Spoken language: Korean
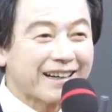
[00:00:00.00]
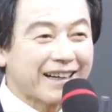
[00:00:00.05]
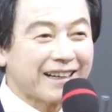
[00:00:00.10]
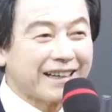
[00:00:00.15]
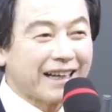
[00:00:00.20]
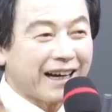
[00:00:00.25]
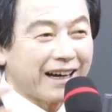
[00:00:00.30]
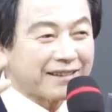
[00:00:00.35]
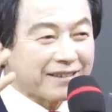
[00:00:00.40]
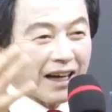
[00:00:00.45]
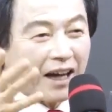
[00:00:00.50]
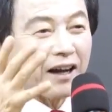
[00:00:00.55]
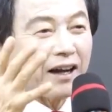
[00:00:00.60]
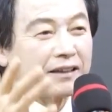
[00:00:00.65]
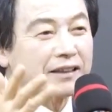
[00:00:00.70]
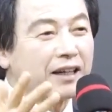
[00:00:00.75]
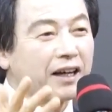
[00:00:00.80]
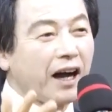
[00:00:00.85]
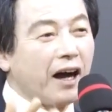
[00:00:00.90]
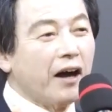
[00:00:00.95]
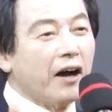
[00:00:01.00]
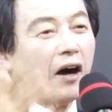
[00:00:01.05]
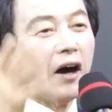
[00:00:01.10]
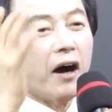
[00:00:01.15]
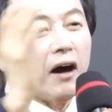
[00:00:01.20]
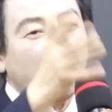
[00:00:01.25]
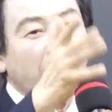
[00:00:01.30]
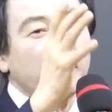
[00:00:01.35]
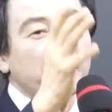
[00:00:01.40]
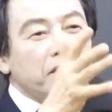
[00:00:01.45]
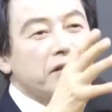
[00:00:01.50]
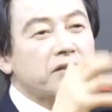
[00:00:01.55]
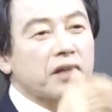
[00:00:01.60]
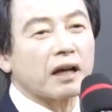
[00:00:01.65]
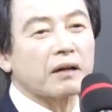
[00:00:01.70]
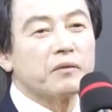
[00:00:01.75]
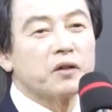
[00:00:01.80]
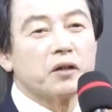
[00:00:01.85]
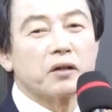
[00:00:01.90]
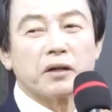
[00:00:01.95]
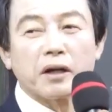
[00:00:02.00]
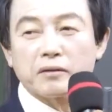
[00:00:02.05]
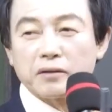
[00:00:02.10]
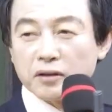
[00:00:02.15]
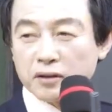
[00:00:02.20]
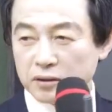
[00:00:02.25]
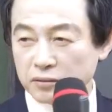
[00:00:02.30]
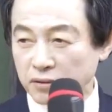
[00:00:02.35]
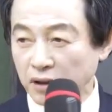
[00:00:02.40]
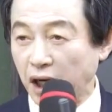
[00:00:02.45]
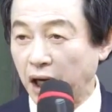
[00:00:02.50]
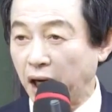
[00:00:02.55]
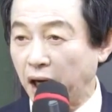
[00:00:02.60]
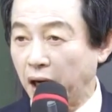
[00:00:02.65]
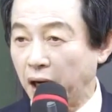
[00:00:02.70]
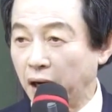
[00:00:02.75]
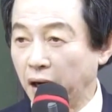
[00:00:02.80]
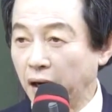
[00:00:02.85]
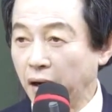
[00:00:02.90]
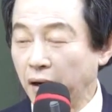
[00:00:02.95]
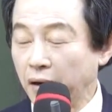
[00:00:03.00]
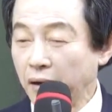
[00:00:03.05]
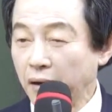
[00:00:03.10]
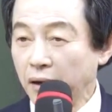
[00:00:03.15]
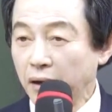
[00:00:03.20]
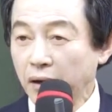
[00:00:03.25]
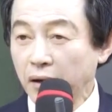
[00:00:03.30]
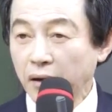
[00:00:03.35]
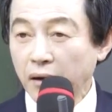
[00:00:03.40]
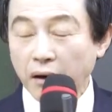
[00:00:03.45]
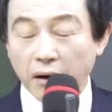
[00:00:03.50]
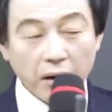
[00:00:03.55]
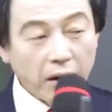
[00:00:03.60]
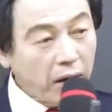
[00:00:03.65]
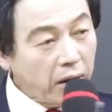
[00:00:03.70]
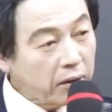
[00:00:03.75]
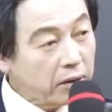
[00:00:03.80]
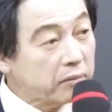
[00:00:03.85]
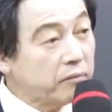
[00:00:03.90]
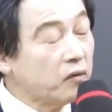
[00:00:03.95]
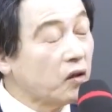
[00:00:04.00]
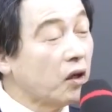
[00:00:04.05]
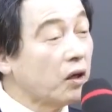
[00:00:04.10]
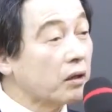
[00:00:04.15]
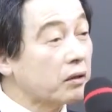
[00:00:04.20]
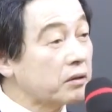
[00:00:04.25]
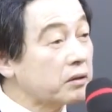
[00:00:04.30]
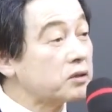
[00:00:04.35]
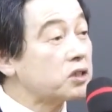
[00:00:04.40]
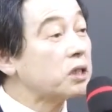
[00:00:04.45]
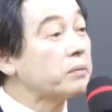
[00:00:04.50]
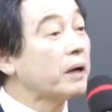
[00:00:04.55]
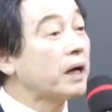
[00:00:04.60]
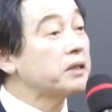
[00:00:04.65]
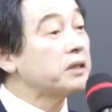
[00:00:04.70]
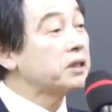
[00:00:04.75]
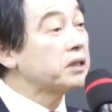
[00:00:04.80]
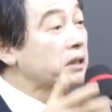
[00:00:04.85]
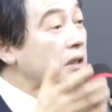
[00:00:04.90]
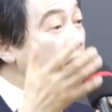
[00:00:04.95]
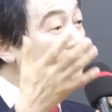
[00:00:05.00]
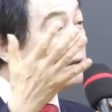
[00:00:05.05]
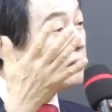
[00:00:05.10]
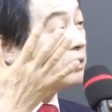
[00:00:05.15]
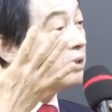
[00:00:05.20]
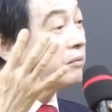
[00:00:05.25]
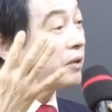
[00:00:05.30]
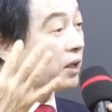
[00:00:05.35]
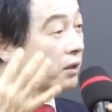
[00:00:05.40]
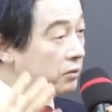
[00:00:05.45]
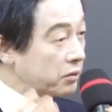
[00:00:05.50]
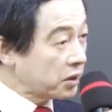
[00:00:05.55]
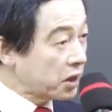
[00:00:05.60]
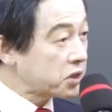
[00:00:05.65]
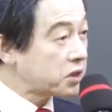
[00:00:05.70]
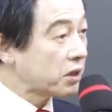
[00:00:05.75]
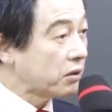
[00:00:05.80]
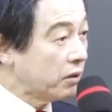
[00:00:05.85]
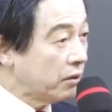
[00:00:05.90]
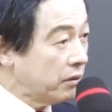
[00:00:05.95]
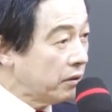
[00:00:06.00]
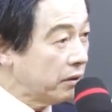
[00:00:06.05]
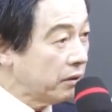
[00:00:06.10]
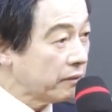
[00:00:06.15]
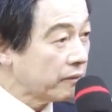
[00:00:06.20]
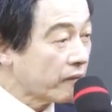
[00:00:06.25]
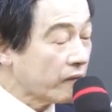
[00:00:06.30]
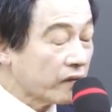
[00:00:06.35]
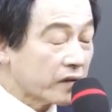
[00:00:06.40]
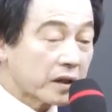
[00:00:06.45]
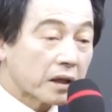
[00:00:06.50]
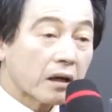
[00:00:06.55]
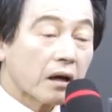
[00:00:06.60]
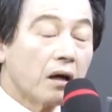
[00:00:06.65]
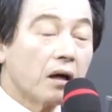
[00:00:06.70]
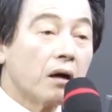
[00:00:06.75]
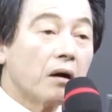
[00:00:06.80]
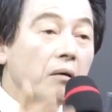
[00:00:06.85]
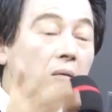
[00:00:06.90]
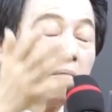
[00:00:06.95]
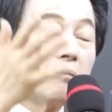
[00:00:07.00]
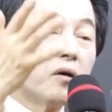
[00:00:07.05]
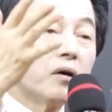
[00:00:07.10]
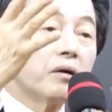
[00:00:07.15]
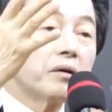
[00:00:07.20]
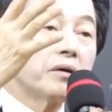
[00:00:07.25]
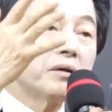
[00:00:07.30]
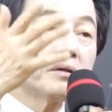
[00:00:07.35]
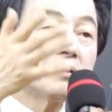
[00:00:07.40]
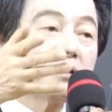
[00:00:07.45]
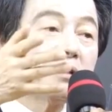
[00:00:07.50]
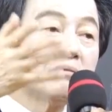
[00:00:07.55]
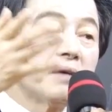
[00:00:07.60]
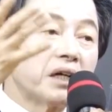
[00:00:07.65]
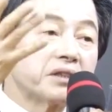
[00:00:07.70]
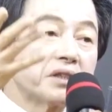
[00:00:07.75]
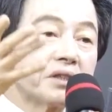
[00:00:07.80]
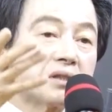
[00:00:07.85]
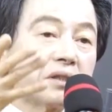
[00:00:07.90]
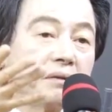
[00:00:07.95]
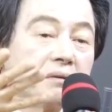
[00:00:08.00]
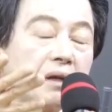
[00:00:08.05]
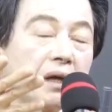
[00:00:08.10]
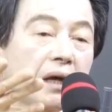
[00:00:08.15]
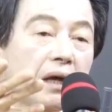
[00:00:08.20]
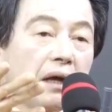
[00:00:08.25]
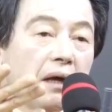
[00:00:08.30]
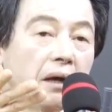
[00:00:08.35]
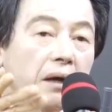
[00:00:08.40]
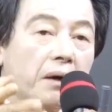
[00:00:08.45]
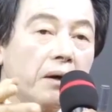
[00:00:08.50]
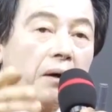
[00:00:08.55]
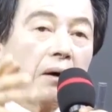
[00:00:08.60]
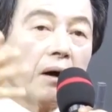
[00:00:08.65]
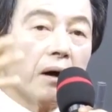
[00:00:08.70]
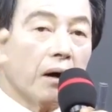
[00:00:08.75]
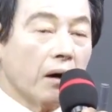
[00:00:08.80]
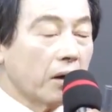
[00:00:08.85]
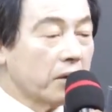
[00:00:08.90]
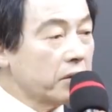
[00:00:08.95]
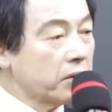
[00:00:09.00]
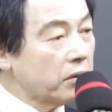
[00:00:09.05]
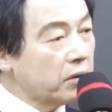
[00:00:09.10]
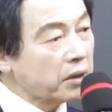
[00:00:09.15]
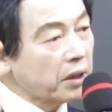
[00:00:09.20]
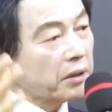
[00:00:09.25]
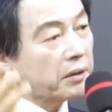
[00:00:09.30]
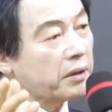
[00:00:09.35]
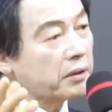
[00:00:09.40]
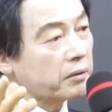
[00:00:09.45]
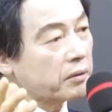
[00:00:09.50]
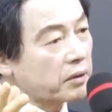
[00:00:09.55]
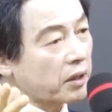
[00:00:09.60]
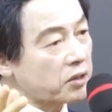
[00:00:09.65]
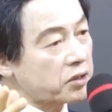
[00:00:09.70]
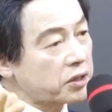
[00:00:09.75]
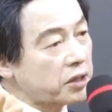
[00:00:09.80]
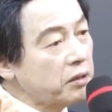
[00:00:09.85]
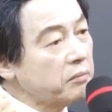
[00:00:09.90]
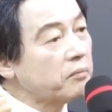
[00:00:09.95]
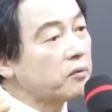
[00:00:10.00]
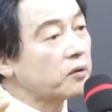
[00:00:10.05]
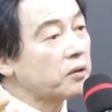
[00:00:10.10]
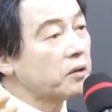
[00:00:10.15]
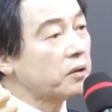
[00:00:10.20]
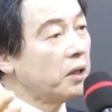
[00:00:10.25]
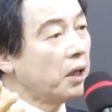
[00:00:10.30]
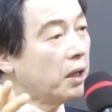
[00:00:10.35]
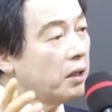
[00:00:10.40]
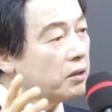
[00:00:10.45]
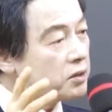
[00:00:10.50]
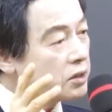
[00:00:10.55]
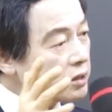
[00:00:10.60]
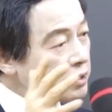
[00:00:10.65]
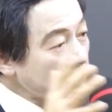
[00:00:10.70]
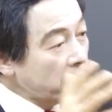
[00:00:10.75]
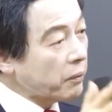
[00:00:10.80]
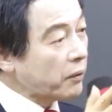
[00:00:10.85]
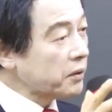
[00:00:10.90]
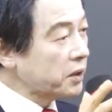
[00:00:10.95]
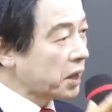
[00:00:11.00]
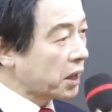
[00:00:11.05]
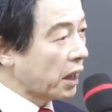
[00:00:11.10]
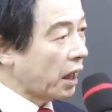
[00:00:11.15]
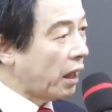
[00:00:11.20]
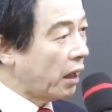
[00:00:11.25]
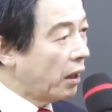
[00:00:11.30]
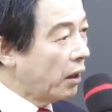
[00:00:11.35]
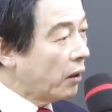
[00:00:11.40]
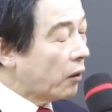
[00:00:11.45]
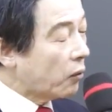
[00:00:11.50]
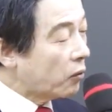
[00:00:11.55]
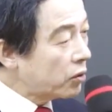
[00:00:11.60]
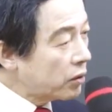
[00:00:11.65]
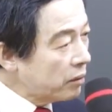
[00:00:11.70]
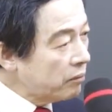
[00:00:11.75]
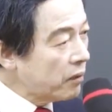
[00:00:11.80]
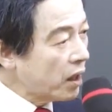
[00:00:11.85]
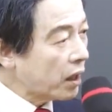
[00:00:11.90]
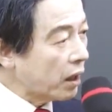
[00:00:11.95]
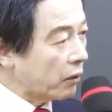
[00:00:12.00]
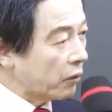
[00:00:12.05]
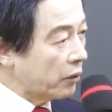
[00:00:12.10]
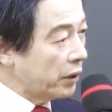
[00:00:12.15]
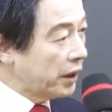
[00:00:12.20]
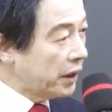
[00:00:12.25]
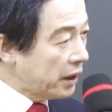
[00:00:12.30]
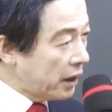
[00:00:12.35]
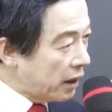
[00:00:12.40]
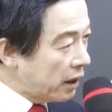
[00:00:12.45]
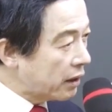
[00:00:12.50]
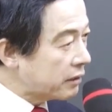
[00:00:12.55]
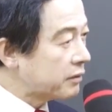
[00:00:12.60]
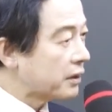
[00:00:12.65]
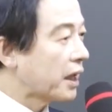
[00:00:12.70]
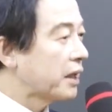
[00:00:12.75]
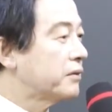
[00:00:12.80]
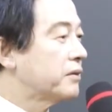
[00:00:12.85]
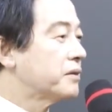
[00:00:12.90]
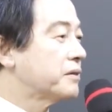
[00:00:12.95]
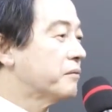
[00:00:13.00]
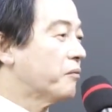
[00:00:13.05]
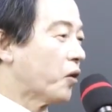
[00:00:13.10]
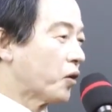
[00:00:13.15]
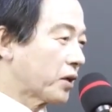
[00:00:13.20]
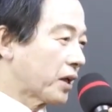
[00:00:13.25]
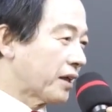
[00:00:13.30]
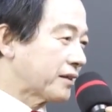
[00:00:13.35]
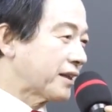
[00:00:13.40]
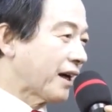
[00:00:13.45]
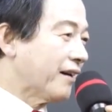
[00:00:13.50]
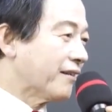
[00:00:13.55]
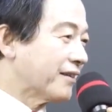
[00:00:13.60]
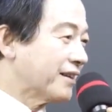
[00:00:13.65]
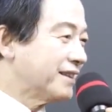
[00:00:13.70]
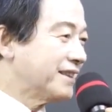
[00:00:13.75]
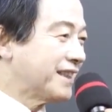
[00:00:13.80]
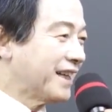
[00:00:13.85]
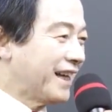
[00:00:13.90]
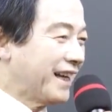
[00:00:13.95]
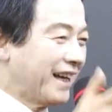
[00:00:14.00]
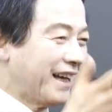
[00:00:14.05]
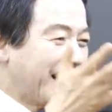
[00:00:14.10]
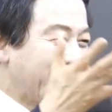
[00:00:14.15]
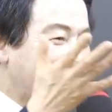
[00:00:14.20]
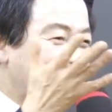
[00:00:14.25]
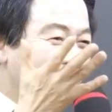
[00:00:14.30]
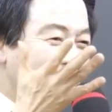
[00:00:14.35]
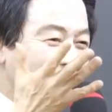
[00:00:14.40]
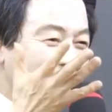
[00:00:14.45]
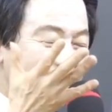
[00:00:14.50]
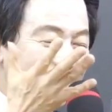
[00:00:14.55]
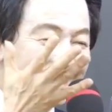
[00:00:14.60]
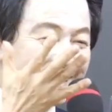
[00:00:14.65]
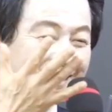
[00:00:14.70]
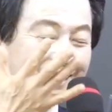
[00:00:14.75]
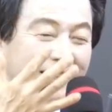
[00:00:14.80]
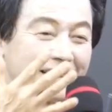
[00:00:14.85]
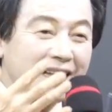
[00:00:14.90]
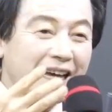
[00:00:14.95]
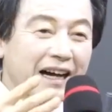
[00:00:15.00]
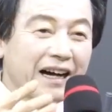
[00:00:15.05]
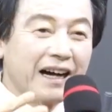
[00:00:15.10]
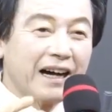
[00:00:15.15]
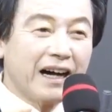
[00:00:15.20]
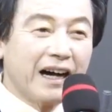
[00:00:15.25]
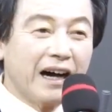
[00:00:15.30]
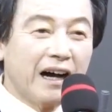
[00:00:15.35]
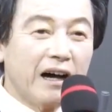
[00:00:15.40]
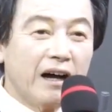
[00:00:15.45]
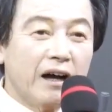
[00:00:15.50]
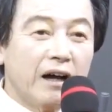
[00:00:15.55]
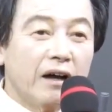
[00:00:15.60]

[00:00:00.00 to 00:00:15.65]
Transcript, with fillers: 그래 내가 딱 가니까 아 이 사람이 허경영이구나 아이 뭐 그 집안이니까 형님이라고 그러겠죠 뭐 형님 아저씨인데 아, 이 허경영 우리가 실물을 직접 보니까 우리 엄마가 왜 그랬는지 모르겠다고 이제. 그래 내가